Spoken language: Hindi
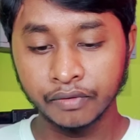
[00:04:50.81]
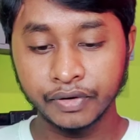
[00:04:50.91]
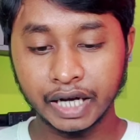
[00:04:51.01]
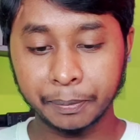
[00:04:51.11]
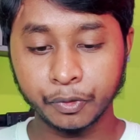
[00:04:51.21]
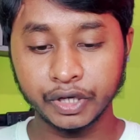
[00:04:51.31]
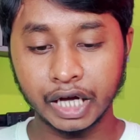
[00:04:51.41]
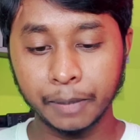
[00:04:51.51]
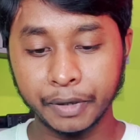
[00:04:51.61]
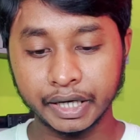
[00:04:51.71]
फिर आपको
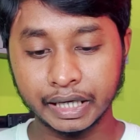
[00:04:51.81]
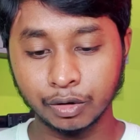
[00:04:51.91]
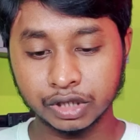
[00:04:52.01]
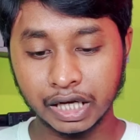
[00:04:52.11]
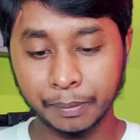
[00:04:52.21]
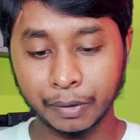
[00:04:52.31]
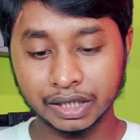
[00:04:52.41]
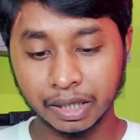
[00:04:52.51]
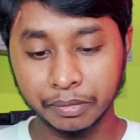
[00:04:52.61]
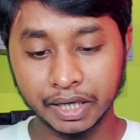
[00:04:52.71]
यहाँ पर क्या होता है
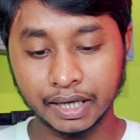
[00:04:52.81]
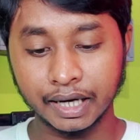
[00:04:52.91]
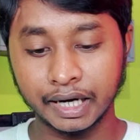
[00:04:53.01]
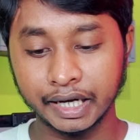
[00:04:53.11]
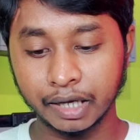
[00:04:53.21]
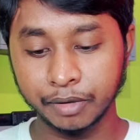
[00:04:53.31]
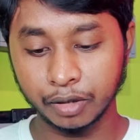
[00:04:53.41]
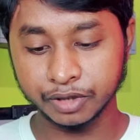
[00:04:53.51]
आपका थंबनेल लगाने का भी